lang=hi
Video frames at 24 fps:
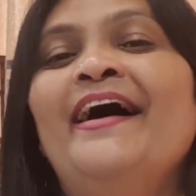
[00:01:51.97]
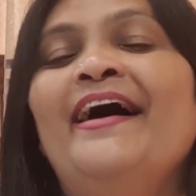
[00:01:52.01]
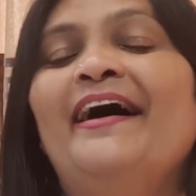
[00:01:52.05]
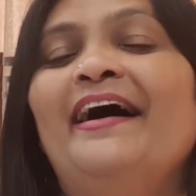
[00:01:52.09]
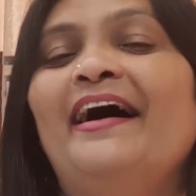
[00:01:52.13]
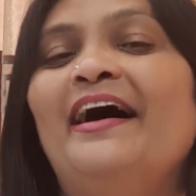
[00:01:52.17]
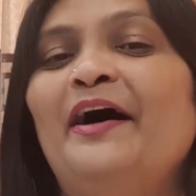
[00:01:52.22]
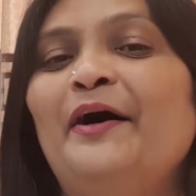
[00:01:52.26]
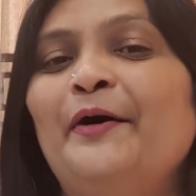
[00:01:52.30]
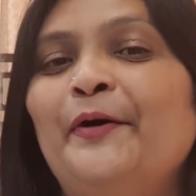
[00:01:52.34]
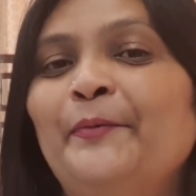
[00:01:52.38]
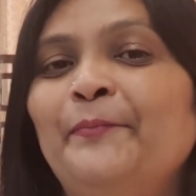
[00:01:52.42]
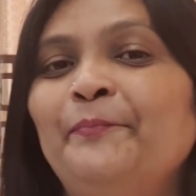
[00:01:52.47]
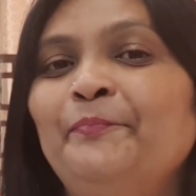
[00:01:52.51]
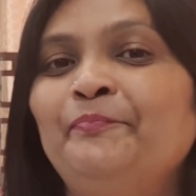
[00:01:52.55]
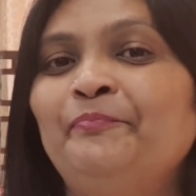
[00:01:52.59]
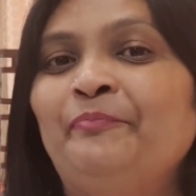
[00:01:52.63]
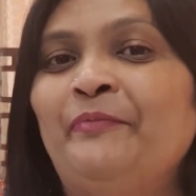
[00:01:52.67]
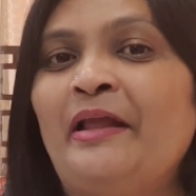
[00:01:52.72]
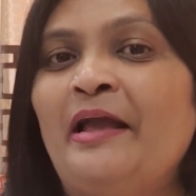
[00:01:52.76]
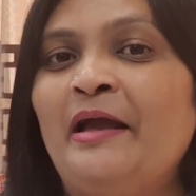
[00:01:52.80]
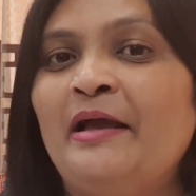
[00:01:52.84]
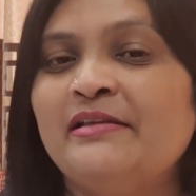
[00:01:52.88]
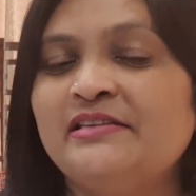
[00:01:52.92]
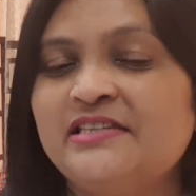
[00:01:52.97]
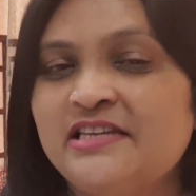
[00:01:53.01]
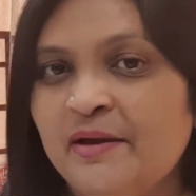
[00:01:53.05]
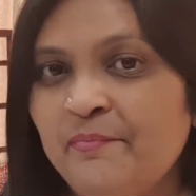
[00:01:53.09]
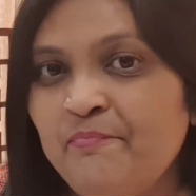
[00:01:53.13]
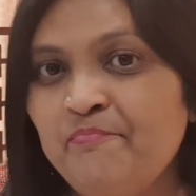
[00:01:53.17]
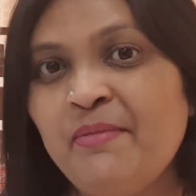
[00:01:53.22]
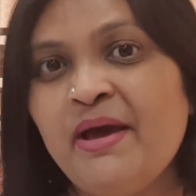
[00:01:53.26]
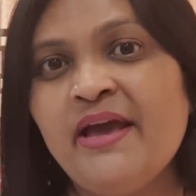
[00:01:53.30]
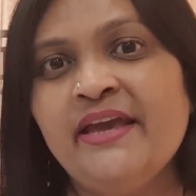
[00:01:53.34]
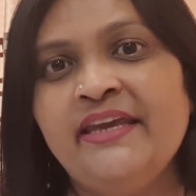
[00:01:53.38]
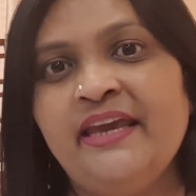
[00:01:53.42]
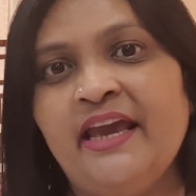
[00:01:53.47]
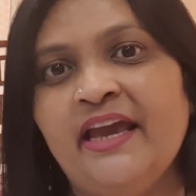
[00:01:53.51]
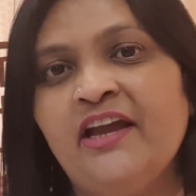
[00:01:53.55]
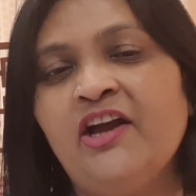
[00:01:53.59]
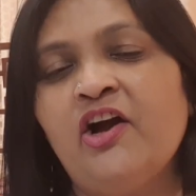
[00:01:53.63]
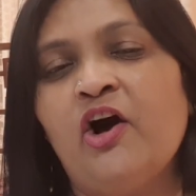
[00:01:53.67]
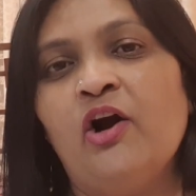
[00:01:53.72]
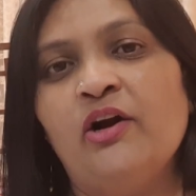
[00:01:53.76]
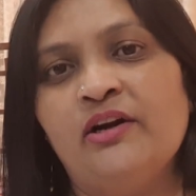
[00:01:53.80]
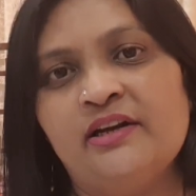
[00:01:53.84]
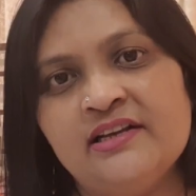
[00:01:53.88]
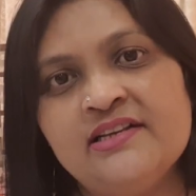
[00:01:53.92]
आ, जब मैं ये
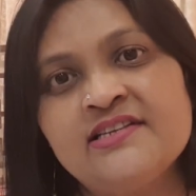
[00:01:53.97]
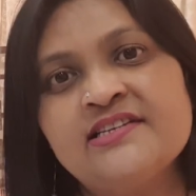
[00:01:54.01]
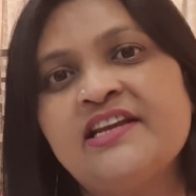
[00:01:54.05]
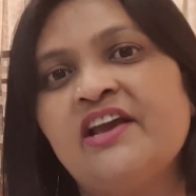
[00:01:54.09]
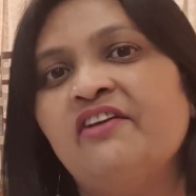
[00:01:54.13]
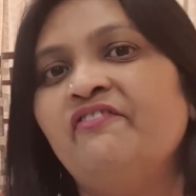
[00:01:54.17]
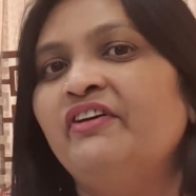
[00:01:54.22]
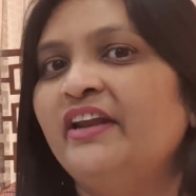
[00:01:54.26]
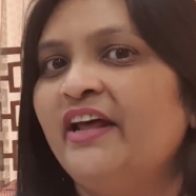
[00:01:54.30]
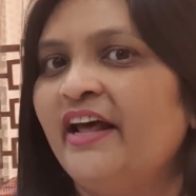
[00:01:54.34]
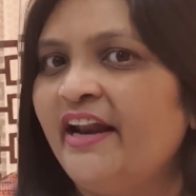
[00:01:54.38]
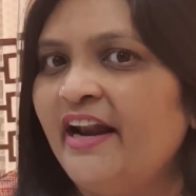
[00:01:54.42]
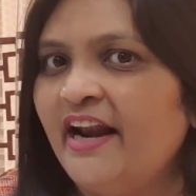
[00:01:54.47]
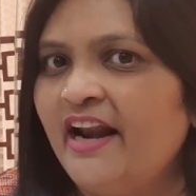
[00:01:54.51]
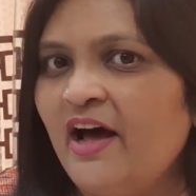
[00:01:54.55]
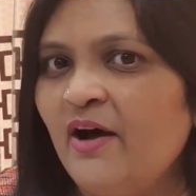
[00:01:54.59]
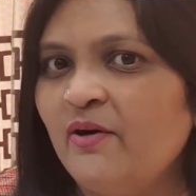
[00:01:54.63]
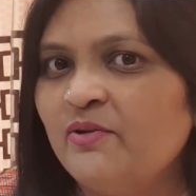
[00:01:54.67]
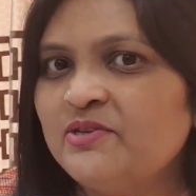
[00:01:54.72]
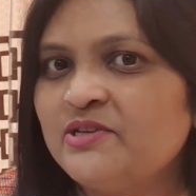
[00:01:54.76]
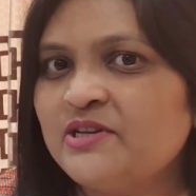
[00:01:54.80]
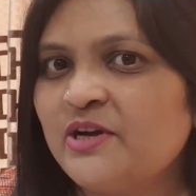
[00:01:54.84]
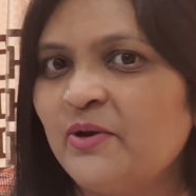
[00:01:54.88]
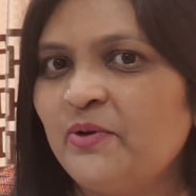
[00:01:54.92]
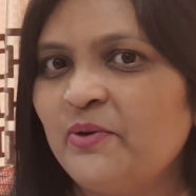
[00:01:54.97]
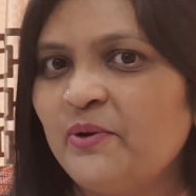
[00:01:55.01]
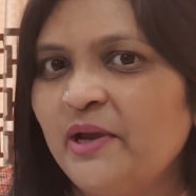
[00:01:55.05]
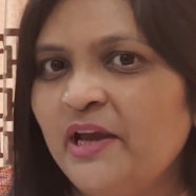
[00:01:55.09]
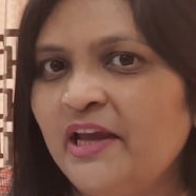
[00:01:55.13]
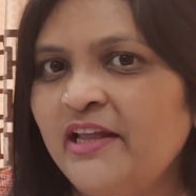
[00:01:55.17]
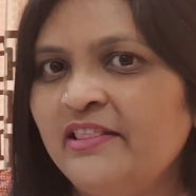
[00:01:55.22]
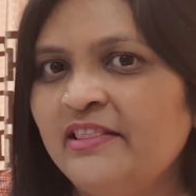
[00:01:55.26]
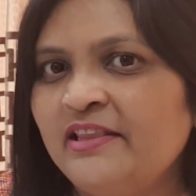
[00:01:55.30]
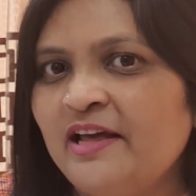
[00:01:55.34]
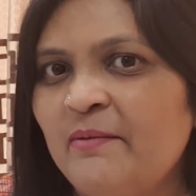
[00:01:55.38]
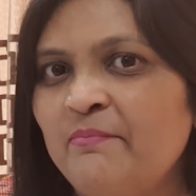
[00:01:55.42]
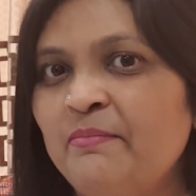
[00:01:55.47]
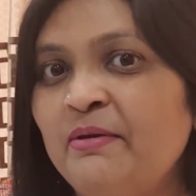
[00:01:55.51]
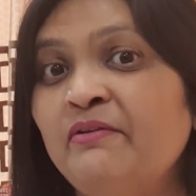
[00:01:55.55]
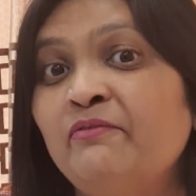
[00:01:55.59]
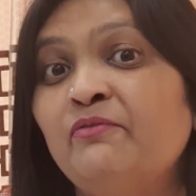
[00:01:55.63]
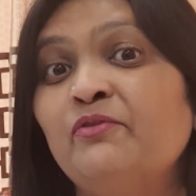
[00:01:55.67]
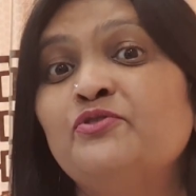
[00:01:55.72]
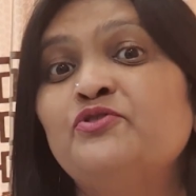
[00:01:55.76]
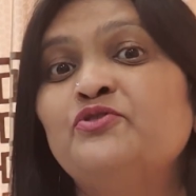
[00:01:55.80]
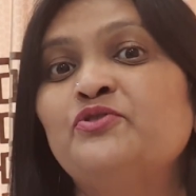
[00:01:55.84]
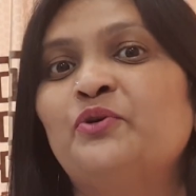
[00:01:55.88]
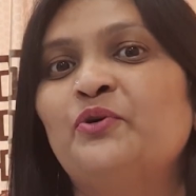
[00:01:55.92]
कॉन्टेस्ट के विनर अनाउंस करूँगी तभी
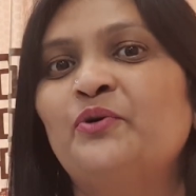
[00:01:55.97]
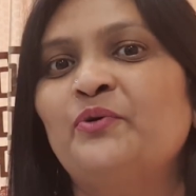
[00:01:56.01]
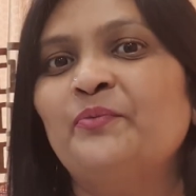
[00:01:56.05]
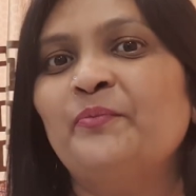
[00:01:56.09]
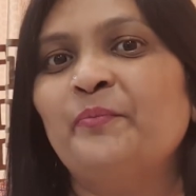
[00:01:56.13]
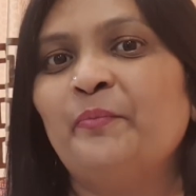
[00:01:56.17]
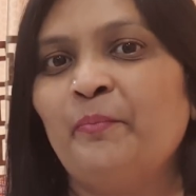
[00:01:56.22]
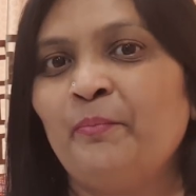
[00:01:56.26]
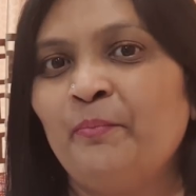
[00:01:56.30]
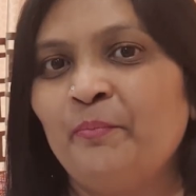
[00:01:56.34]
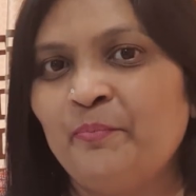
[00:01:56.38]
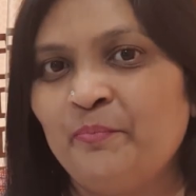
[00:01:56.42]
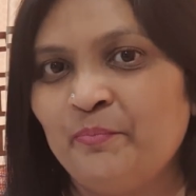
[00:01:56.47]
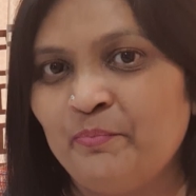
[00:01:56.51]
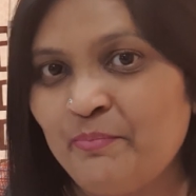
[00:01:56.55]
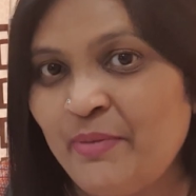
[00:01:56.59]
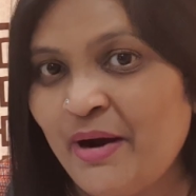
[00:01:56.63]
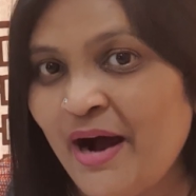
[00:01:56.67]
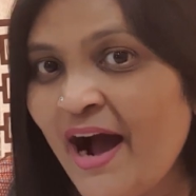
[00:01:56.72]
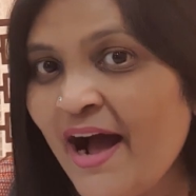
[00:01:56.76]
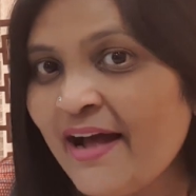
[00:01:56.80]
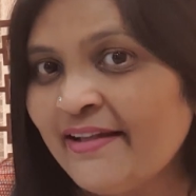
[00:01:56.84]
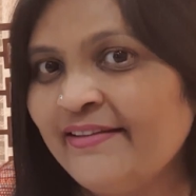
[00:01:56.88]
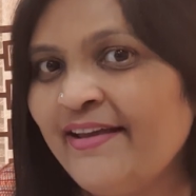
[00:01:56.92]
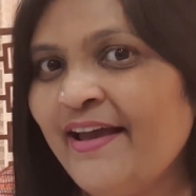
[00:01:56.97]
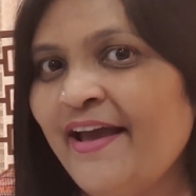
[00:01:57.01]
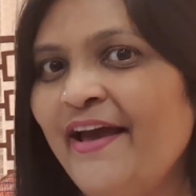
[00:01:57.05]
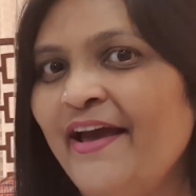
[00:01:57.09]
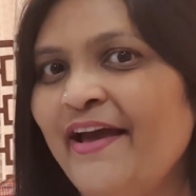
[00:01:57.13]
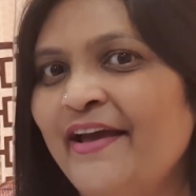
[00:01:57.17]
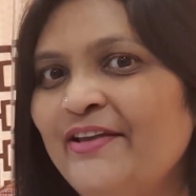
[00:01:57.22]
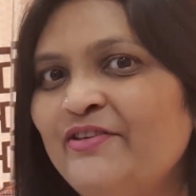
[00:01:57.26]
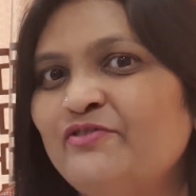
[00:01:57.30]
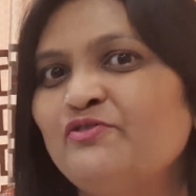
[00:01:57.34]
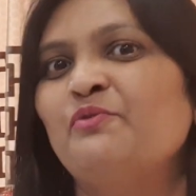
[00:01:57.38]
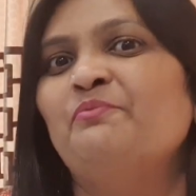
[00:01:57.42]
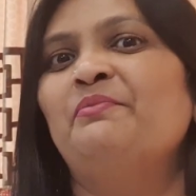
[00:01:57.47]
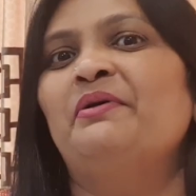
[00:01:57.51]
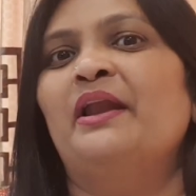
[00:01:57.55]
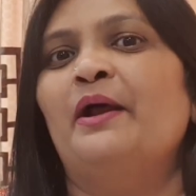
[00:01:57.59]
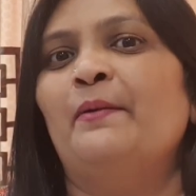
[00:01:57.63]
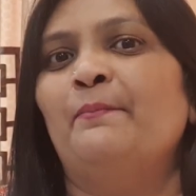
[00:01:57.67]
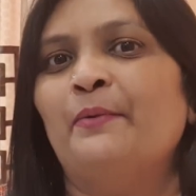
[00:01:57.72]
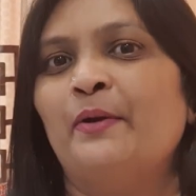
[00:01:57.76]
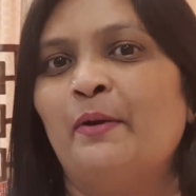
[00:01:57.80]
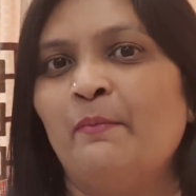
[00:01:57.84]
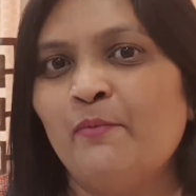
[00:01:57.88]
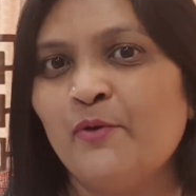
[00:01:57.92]
वो जो बात है जो मेरा
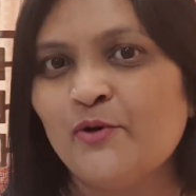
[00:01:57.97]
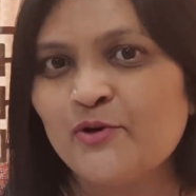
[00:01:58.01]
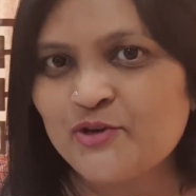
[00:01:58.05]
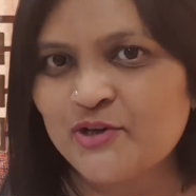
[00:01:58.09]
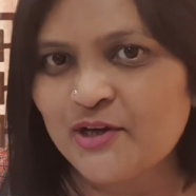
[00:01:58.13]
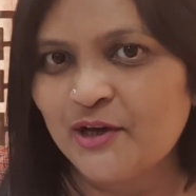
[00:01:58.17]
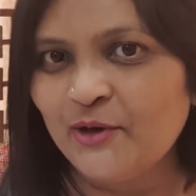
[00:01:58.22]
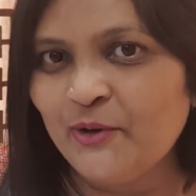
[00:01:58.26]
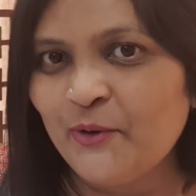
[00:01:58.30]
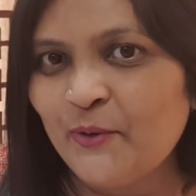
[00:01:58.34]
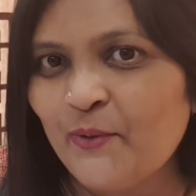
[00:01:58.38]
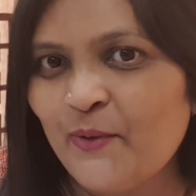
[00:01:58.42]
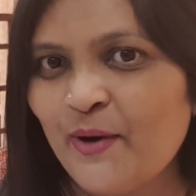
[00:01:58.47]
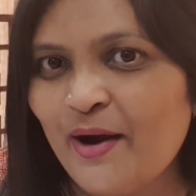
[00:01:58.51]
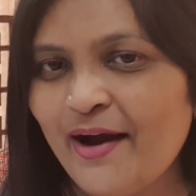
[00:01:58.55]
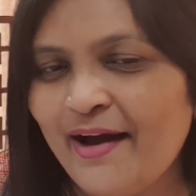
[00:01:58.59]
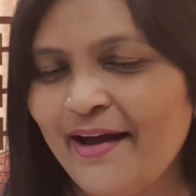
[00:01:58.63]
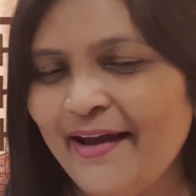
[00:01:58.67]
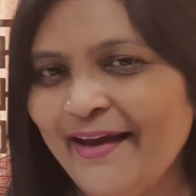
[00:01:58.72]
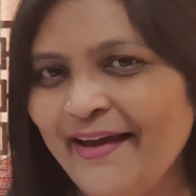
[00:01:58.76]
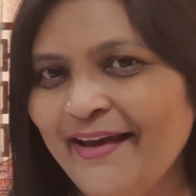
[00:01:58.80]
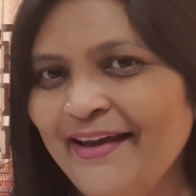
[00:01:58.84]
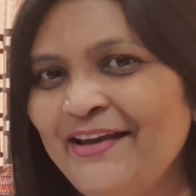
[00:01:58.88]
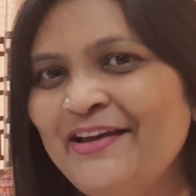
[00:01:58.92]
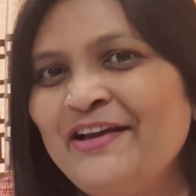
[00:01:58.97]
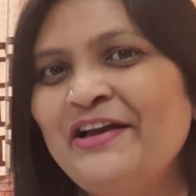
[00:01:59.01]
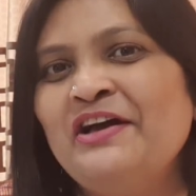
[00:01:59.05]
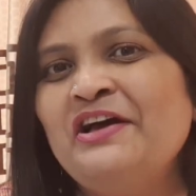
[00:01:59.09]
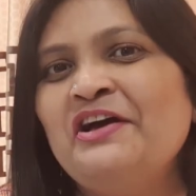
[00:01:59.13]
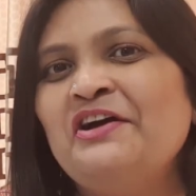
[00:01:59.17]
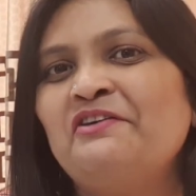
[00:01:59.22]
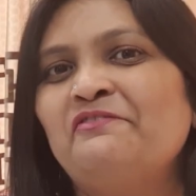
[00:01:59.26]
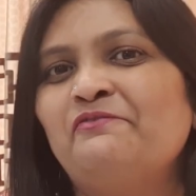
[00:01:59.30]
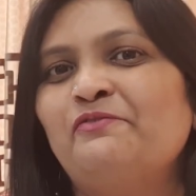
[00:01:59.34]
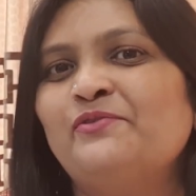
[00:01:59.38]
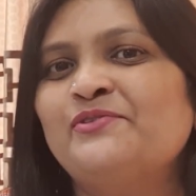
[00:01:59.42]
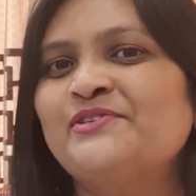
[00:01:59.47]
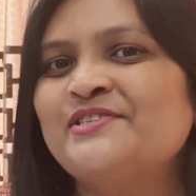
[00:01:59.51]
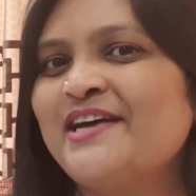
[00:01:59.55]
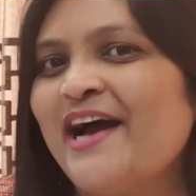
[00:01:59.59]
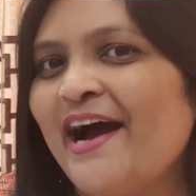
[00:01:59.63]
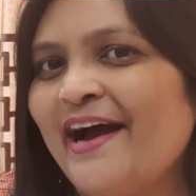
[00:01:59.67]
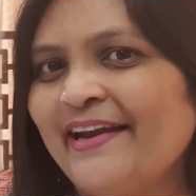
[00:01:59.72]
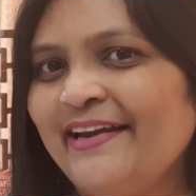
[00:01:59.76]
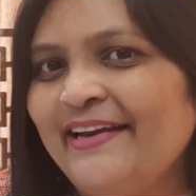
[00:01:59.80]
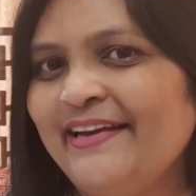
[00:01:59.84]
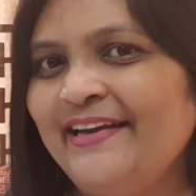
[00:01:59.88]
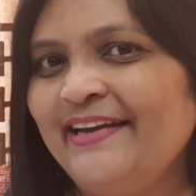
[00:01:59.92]
प्रमोशन हुआ है वो
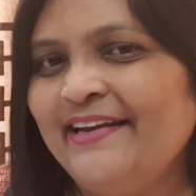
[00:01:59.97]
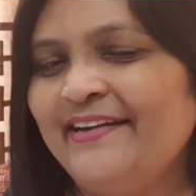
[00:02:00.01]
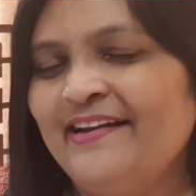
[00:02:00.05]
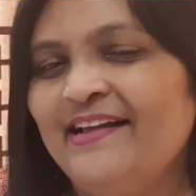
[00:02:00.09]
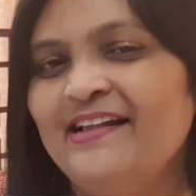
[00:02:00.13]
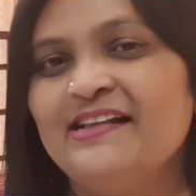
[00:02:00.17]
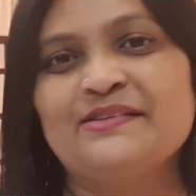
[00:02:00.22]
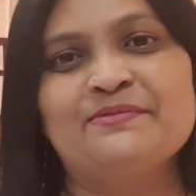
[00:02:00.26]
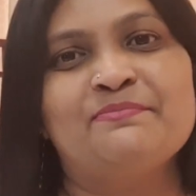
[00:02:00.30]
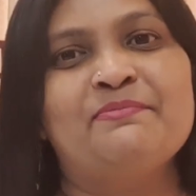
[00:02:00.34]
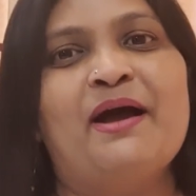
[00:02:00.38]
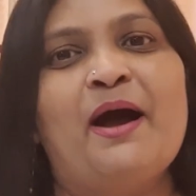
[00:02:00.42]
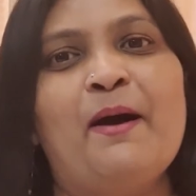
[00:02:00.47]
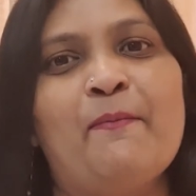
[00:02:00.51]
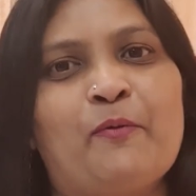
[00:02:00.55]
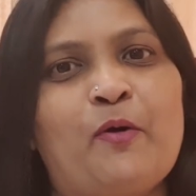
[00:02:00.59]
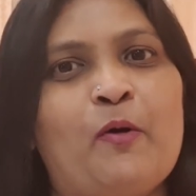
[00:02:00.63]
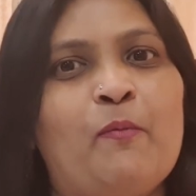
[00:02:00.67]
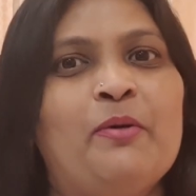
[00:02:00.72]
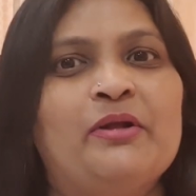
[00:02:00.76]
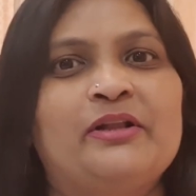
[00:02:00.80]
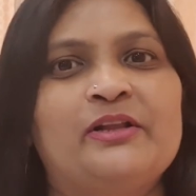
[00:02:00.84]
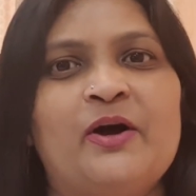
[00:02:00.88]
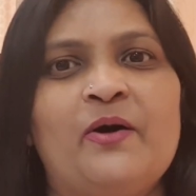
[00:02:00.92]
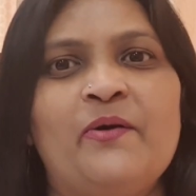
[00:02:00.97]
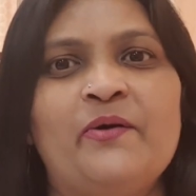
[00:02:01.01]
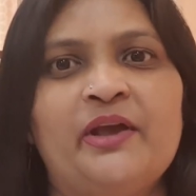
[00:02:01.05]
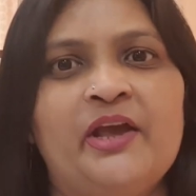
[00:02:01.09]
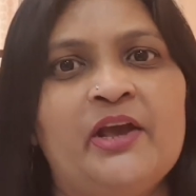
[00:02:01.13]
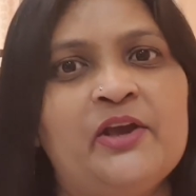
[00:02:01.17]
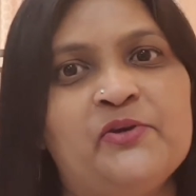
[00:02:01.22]
सारी डिटेल्स मैं आपको बताऊंगी